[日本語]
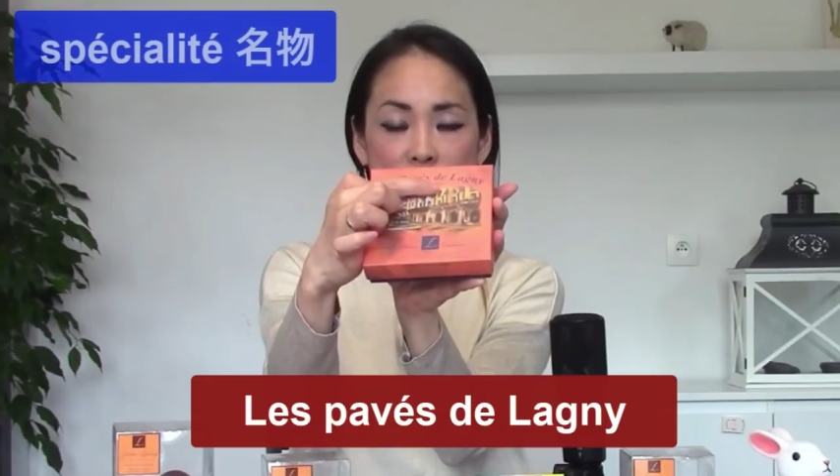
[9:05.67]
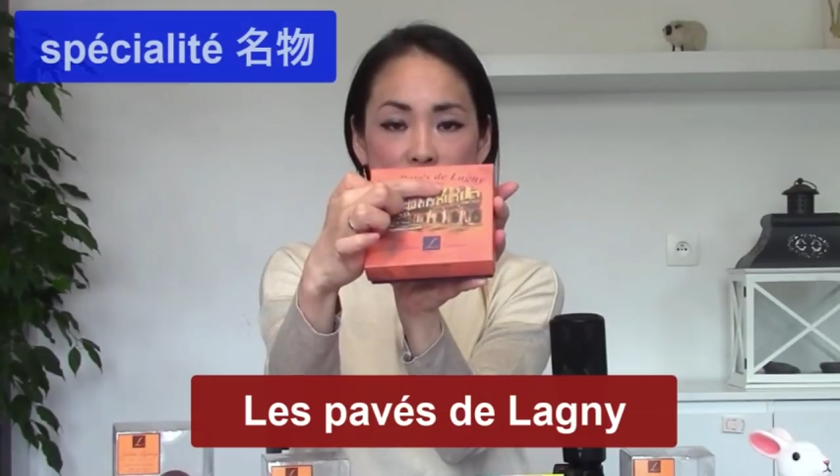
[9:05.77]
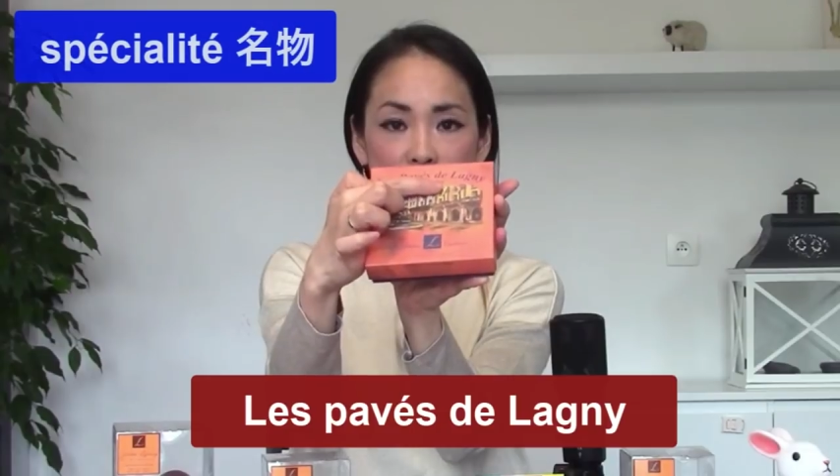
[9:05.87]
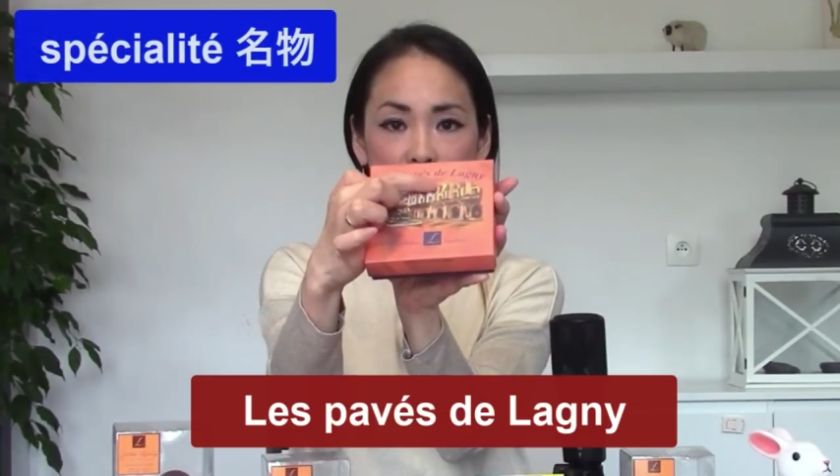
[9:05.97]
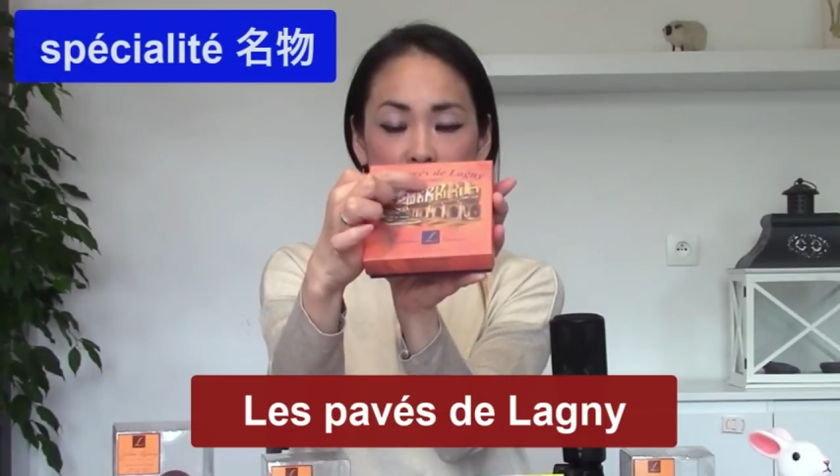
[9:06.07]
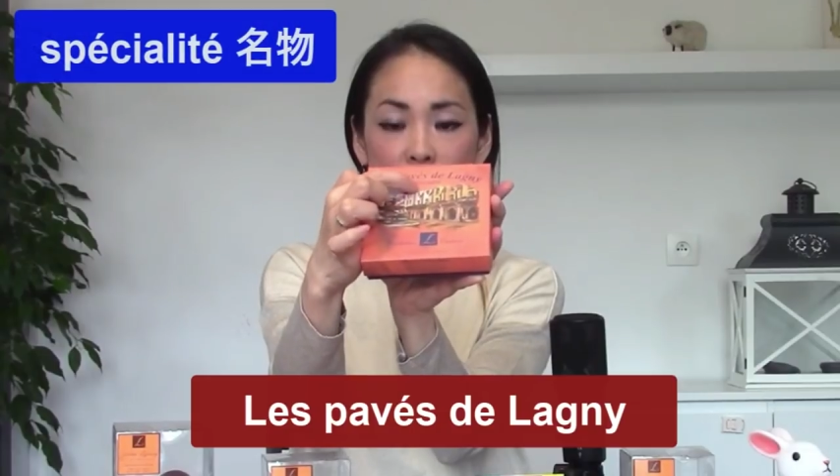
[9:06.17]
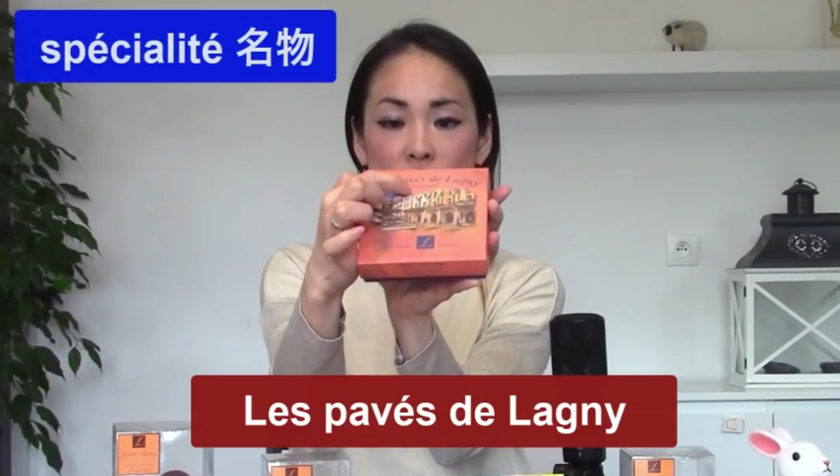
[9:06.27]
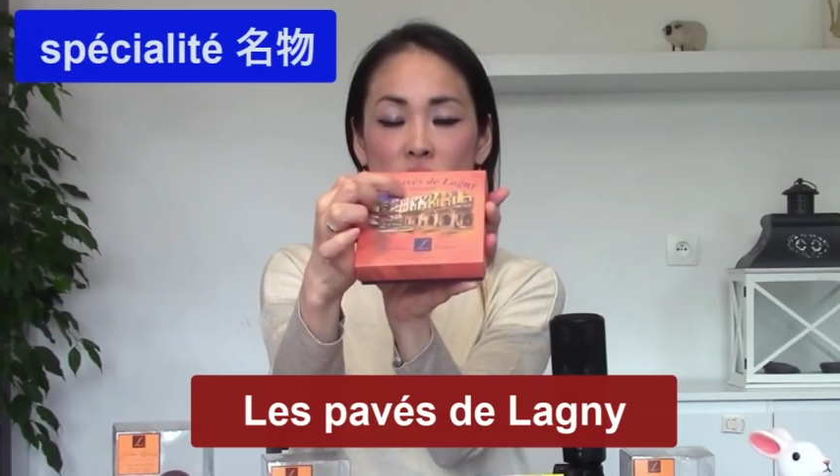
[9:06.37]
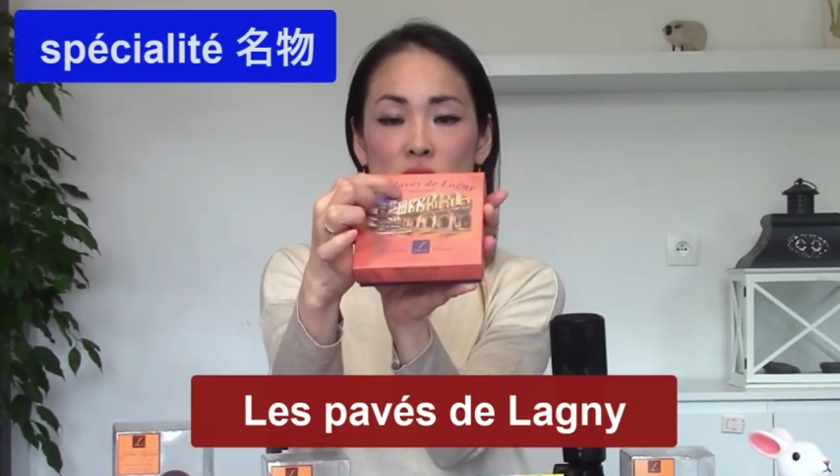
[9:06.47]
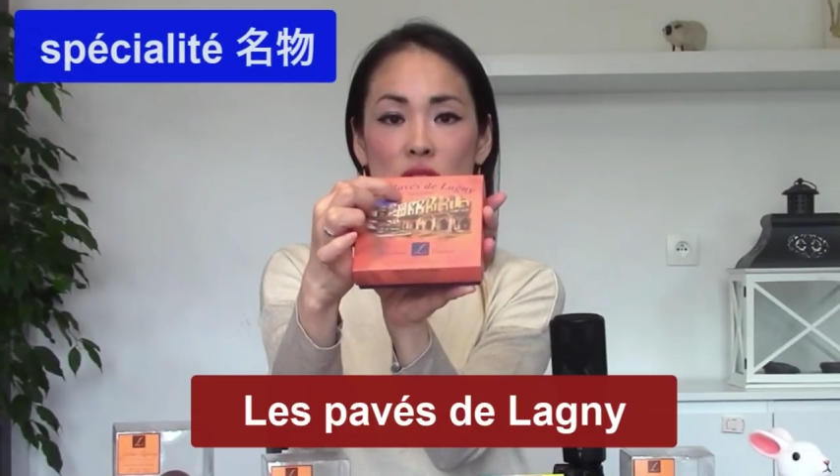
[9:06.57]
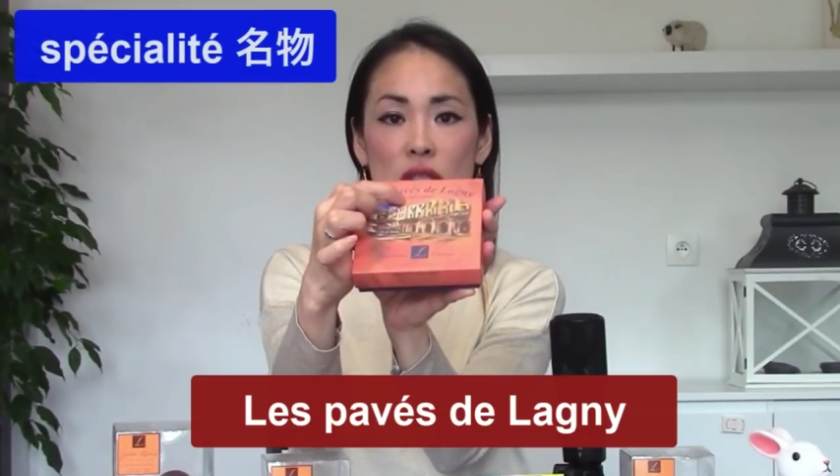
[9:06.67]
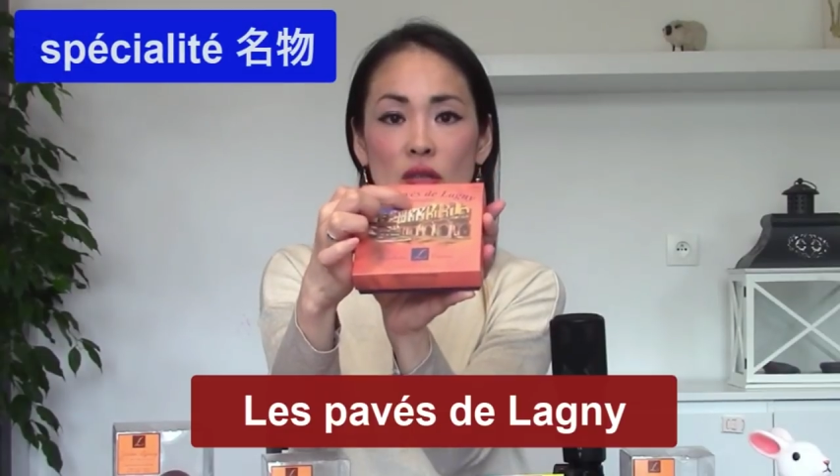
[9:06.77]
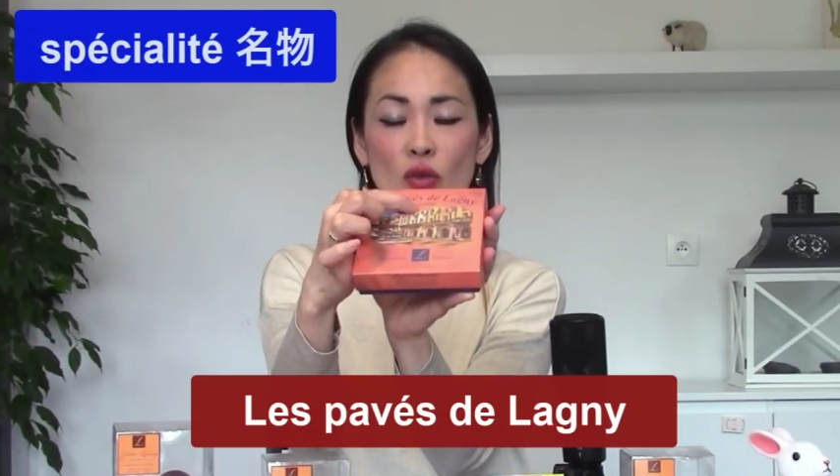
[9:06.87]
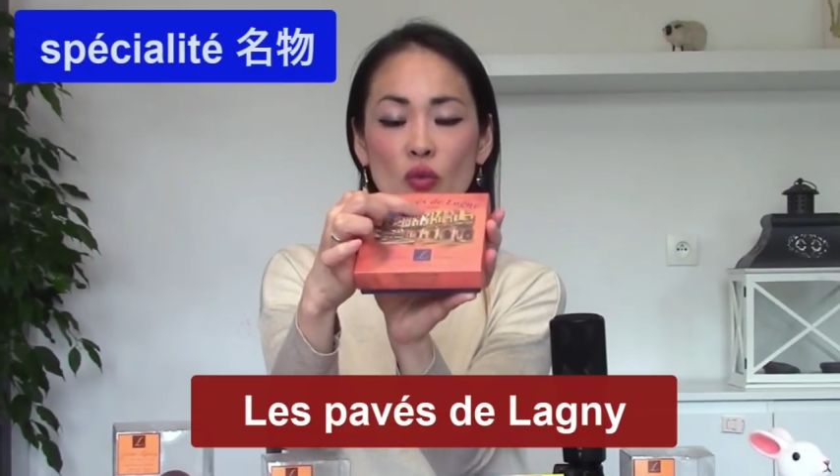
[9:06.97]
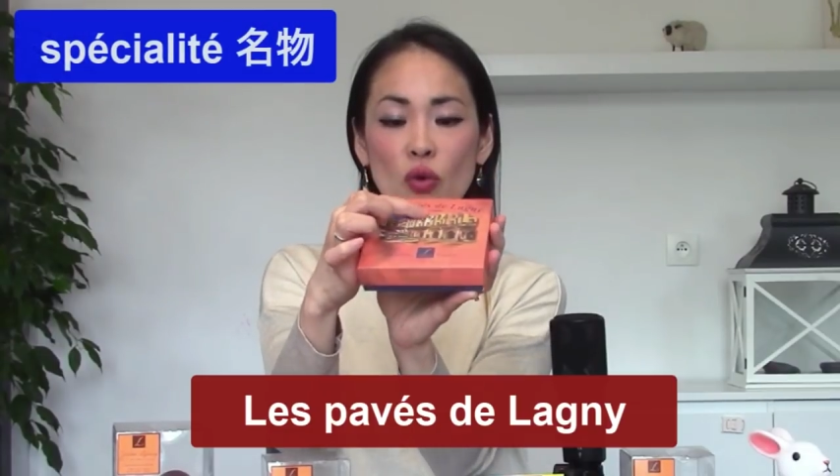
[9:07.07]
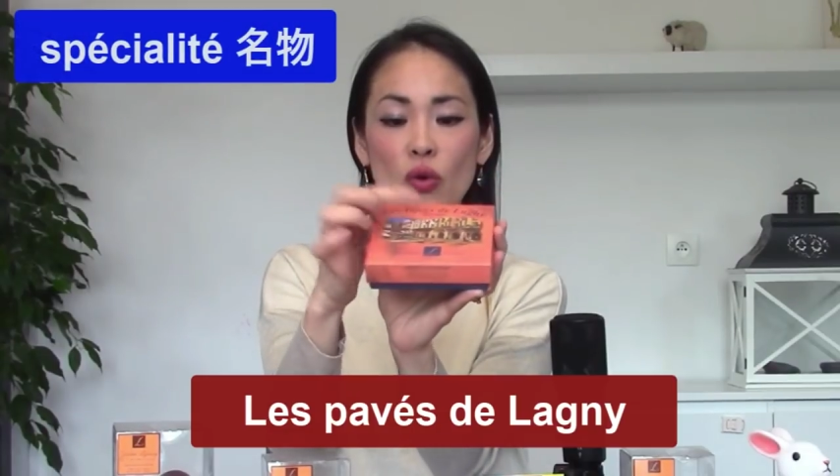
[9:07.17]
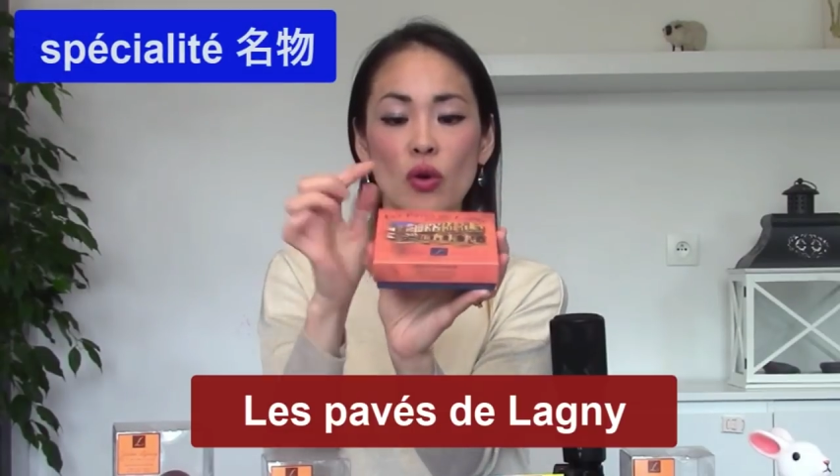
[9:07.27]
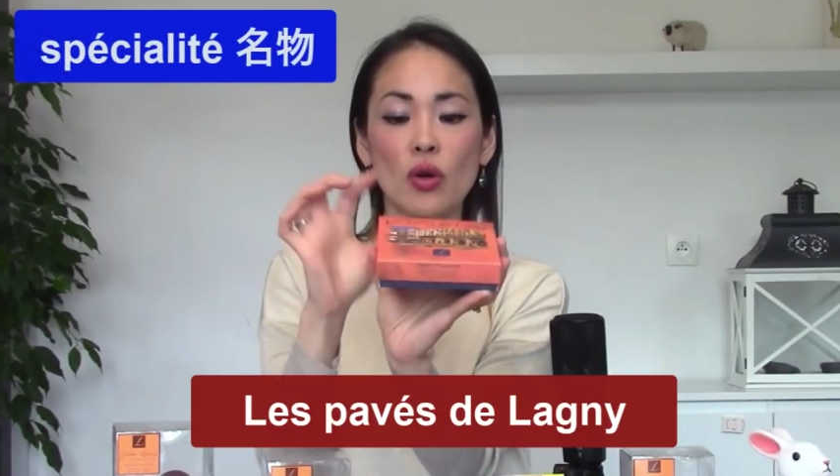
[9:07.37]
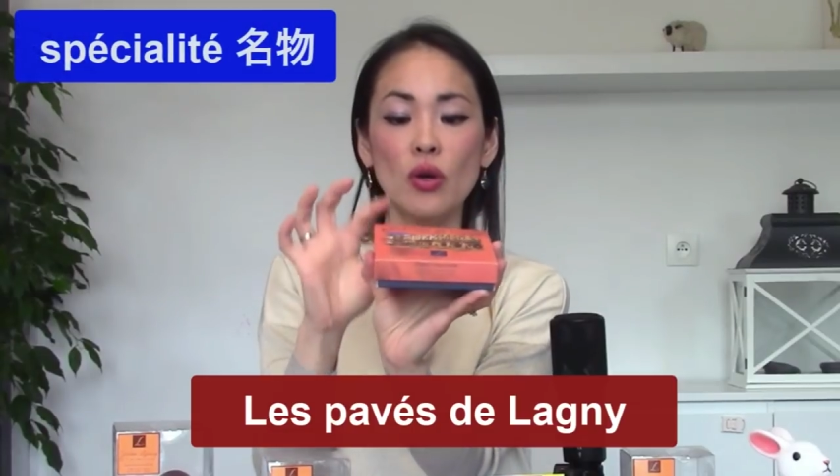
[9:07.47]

て書いてあるんですけれども、